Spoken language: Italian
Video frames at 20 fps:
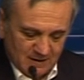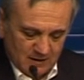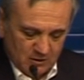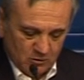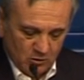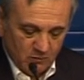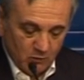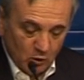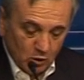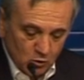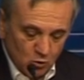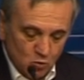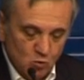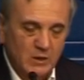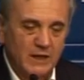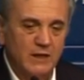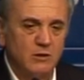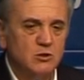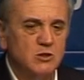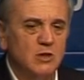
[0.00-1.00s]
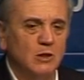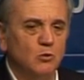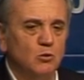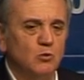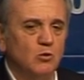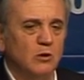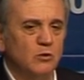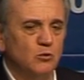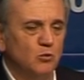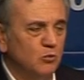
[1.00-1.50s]
Io rivolgo un caro
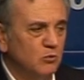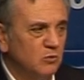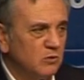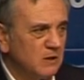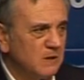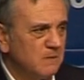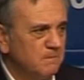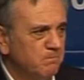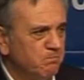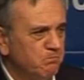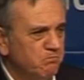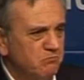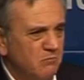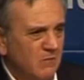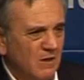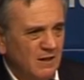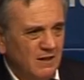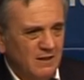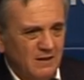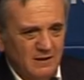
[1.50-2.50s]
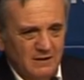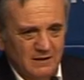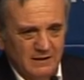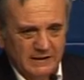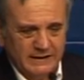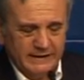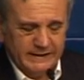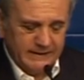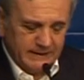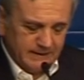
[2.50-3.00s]
saluto a tutti,
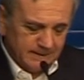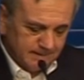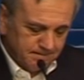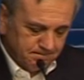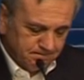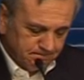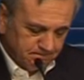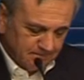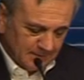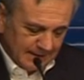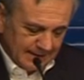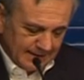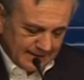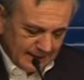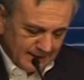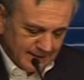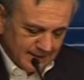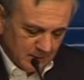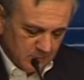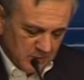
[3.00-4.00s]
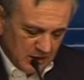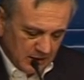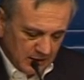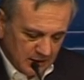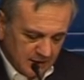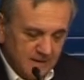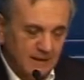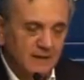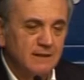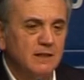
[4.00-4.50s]
ai alle tante amiche
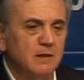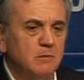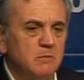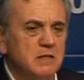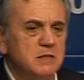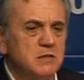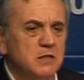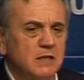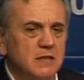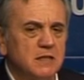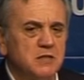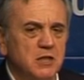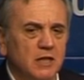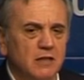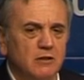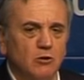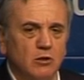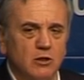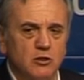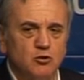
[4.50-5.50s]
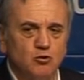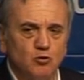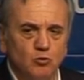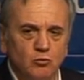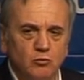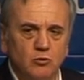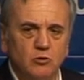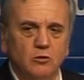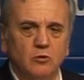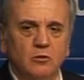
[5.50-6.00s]
e ai tanti amici che ci hanno
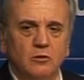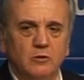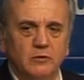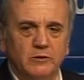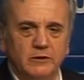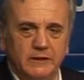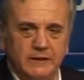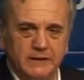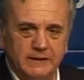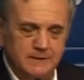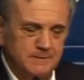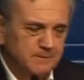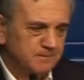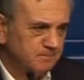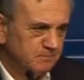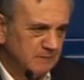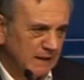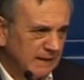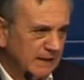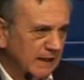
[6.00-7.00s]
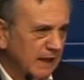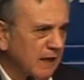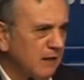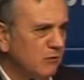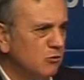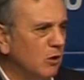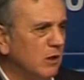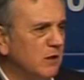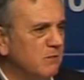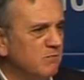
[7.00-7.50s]
raggiunto eh,
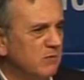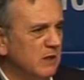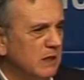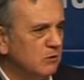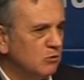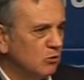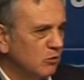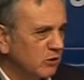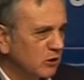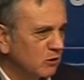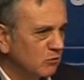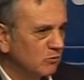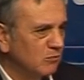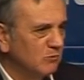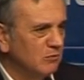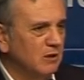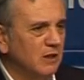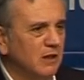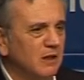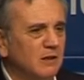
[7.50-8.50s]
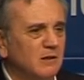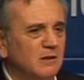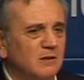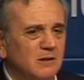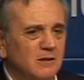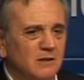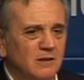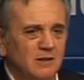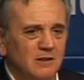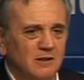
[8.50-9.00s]
aderendo all'invito in, un,
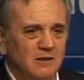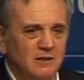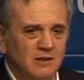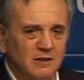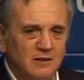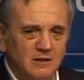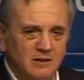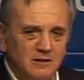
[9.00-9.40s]
eh,